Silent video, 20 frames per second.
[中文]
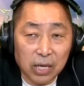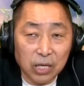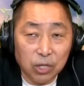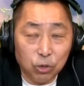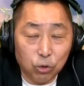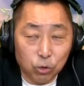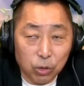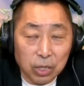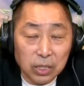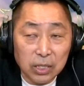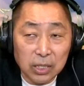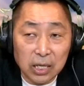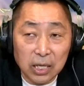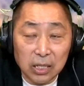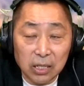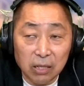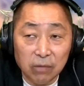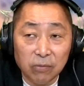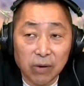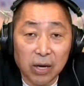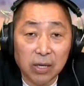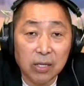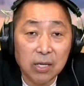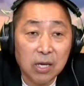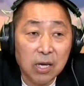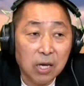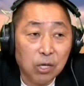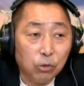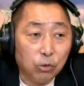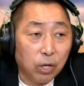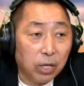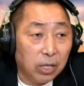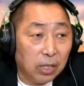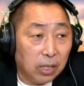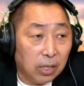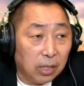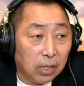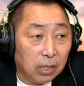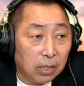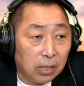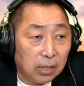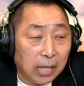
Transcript: 跟学习的地方。所以